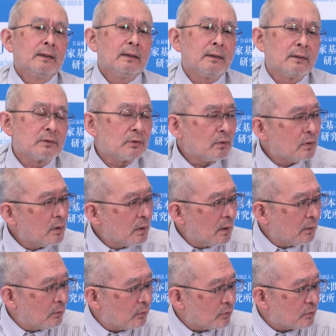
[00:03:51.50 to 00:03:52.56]
えそれで
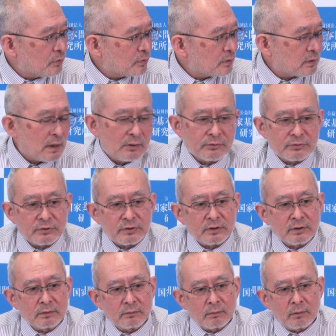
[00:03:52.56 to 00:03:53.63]
あのサウジ
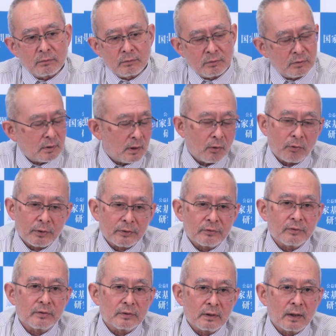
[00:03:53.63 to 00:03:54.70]
にいきなり掘れ
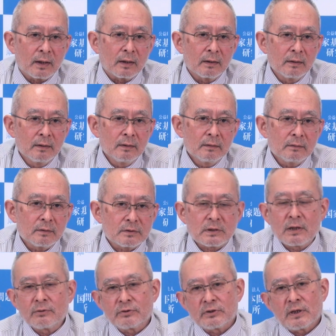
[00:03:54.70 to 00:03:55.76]
と言ってで
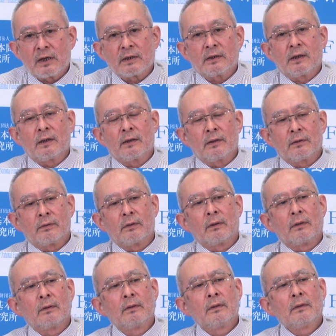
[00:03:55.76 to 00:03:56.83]
サウジに呆れられ
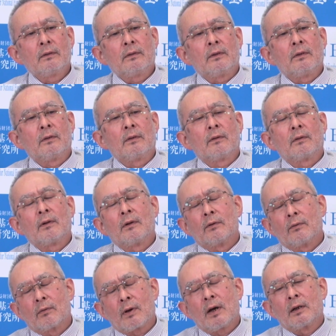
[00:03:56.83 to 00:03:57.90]
て。えー、あ
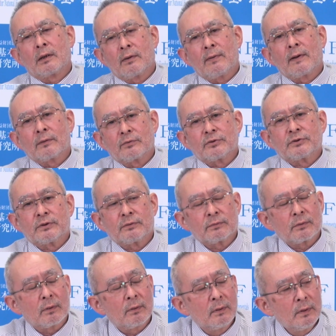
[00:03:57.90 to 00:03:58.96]
の関係悪くしてる
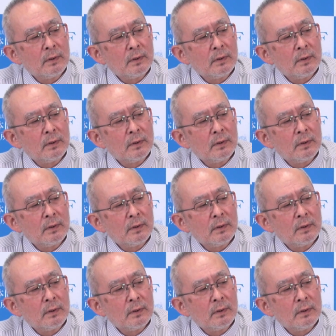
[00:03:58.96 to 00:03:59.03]
と。